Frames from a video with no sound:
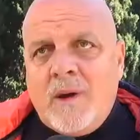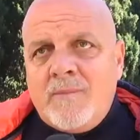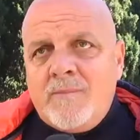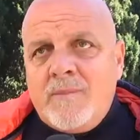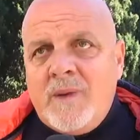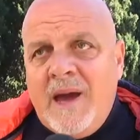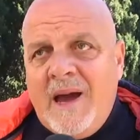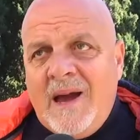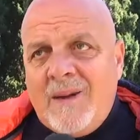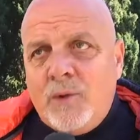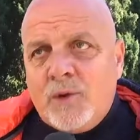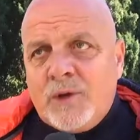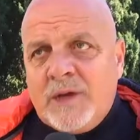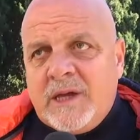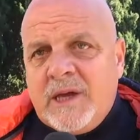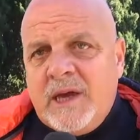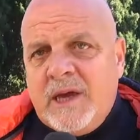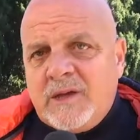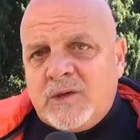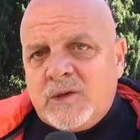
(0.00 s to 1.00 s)
abbiamo
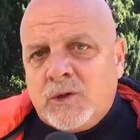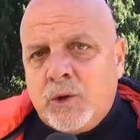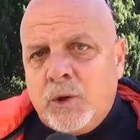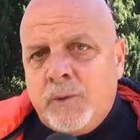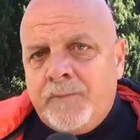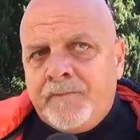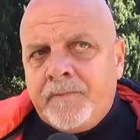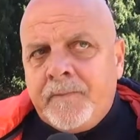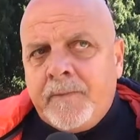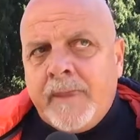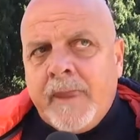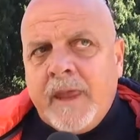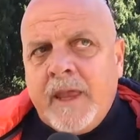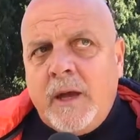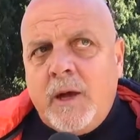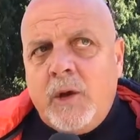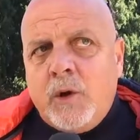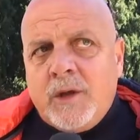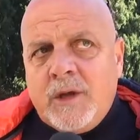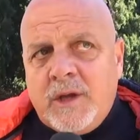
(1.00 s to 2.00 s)
richiesto
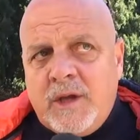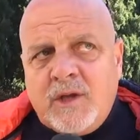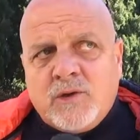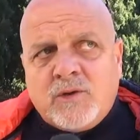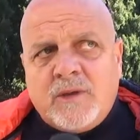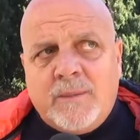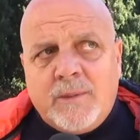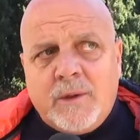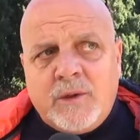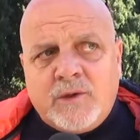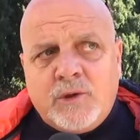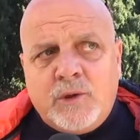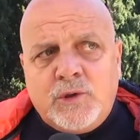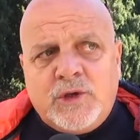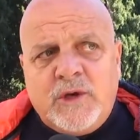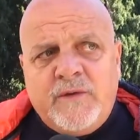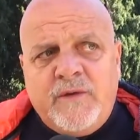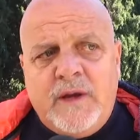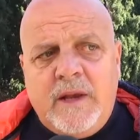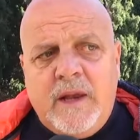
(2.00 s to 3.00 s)
eh, ho richiesto alla protezione
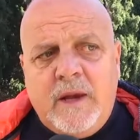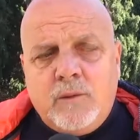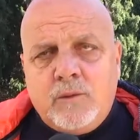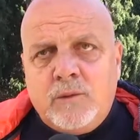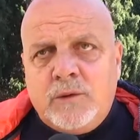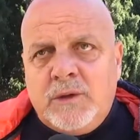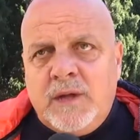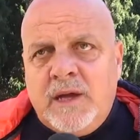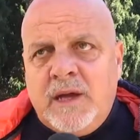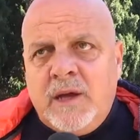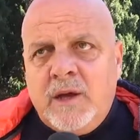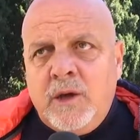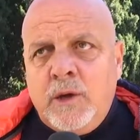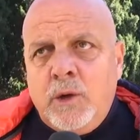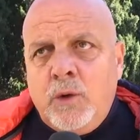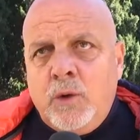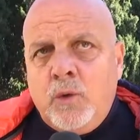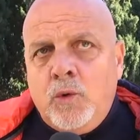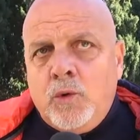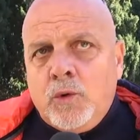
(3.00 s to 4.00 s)
civile un,
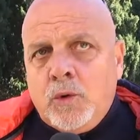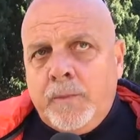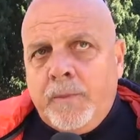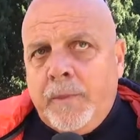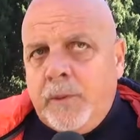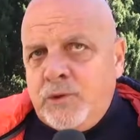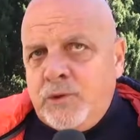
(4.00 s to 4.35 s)
un gruppo,